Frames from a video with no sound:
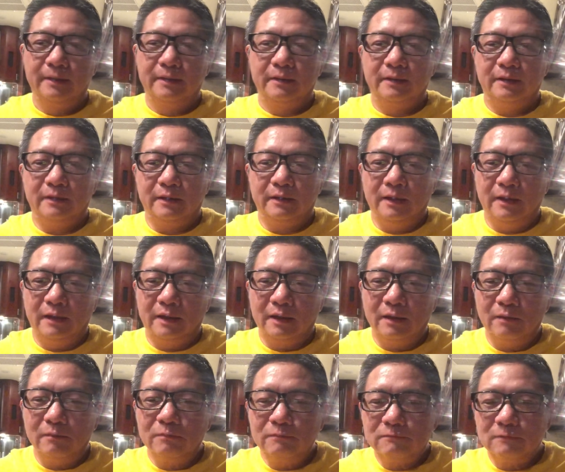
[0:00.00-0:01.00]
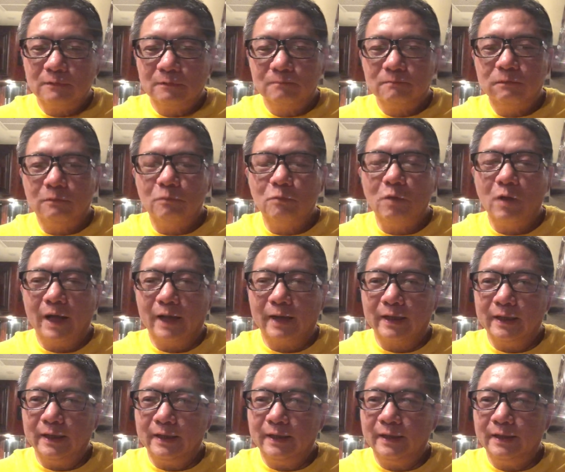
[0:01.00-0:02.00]
thì uh, ông, ông phụng hoàng
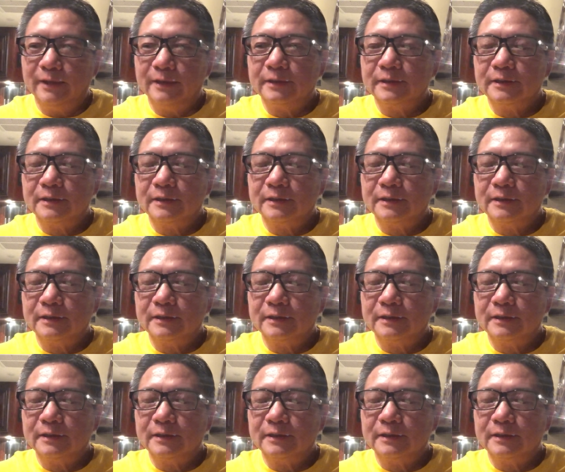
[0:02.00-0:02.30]
này á